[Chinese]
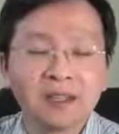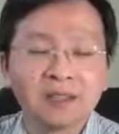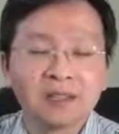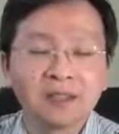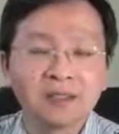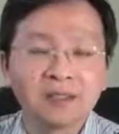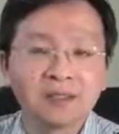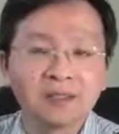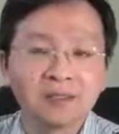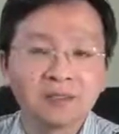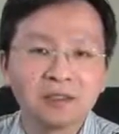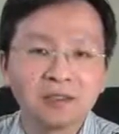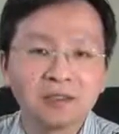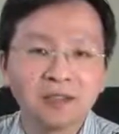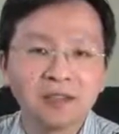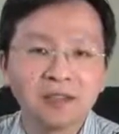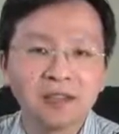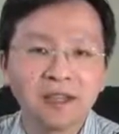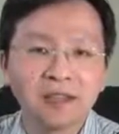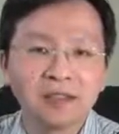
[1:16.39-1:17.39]
但是到
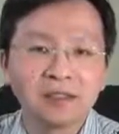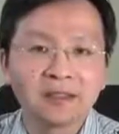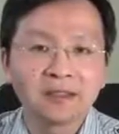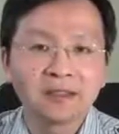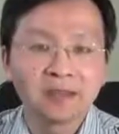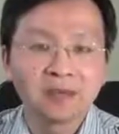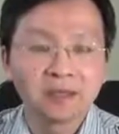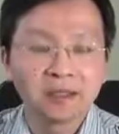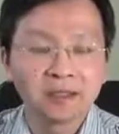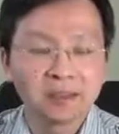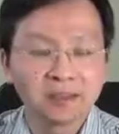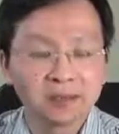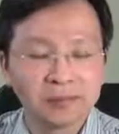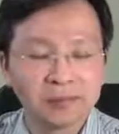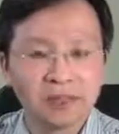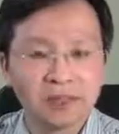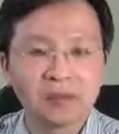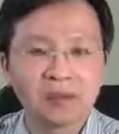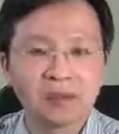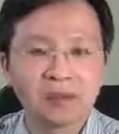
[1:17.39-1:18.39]
现在呢，我是
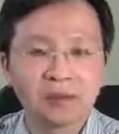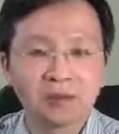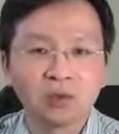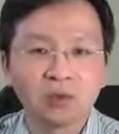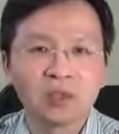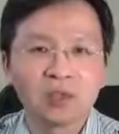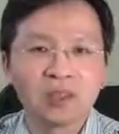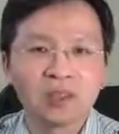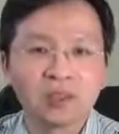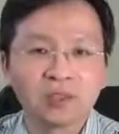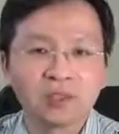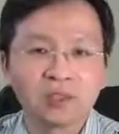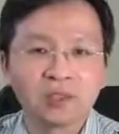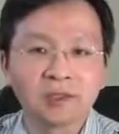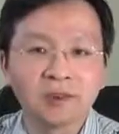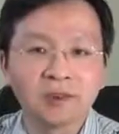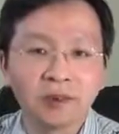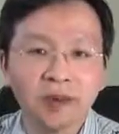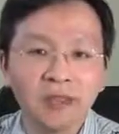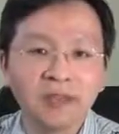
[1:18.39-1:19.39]
比较多的持
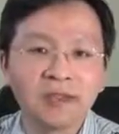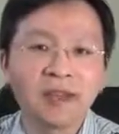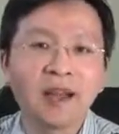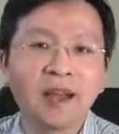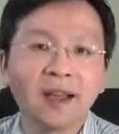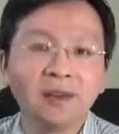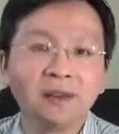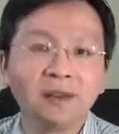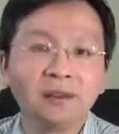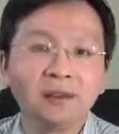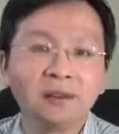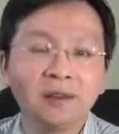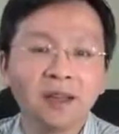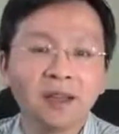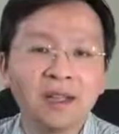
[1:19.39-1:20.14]
怀疑态度，